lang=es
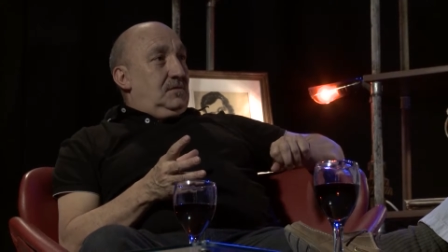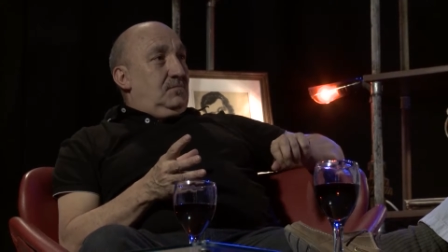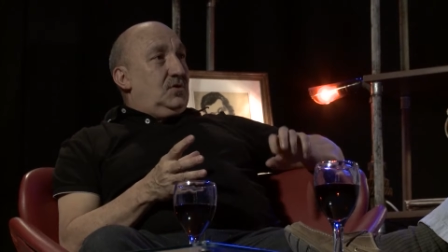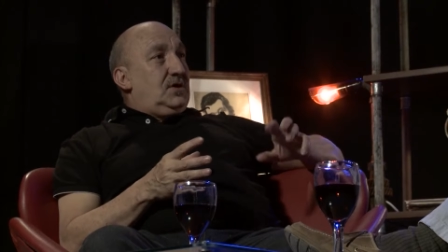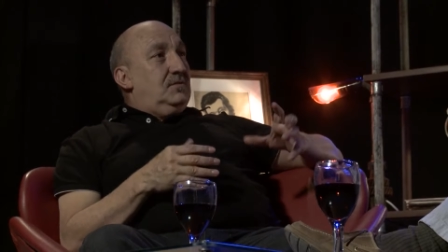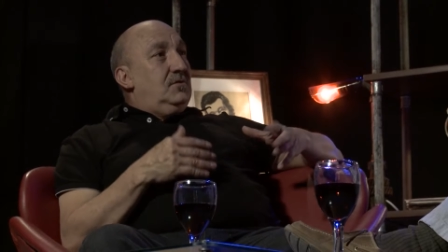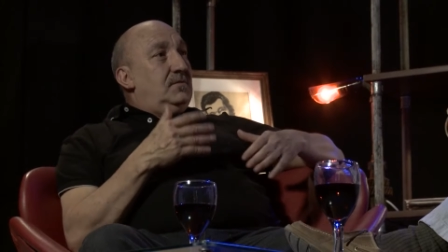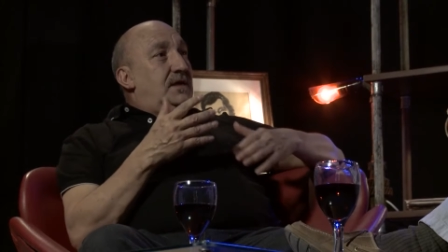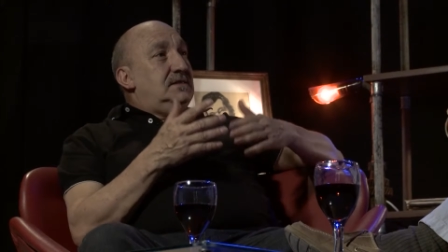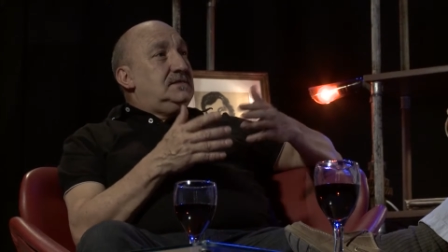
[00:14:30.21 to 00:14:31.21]
porque vos
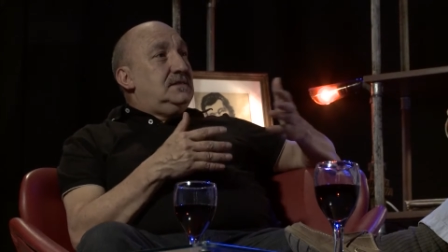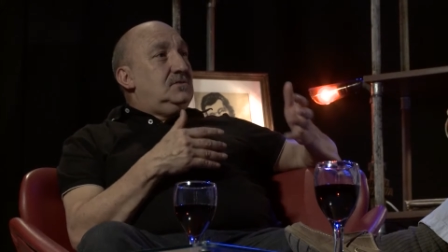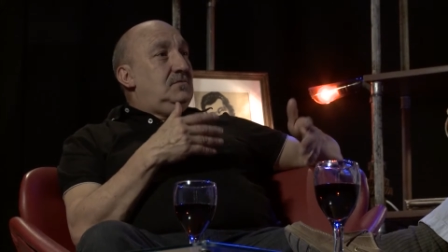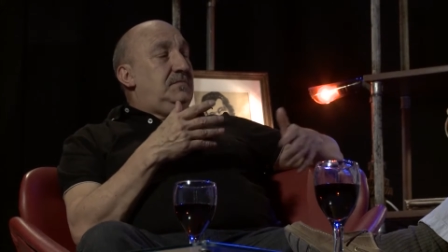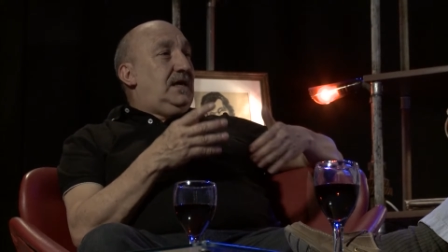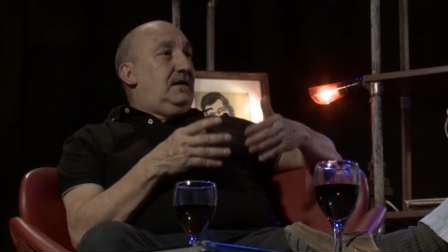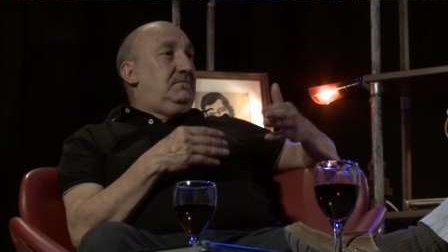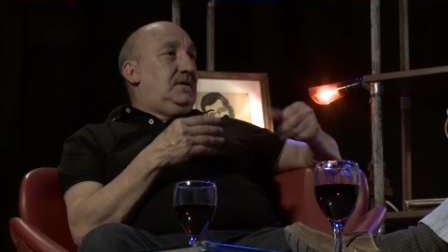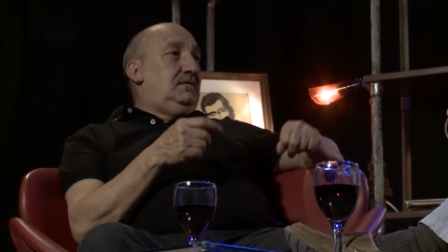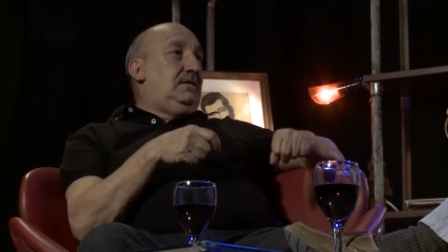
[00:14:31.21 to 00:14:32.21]
vas diciendo, mira,
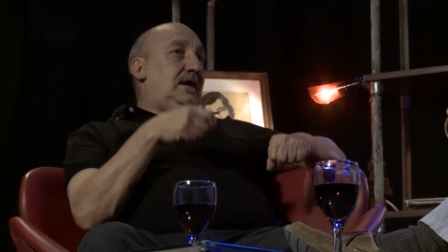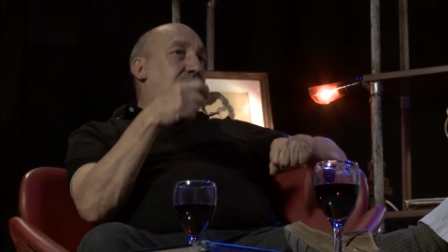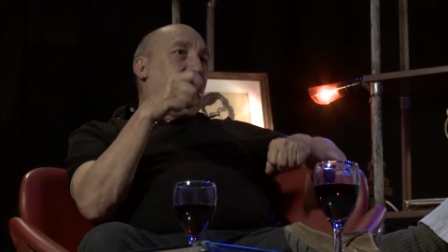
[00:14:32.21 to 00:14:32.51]
eh,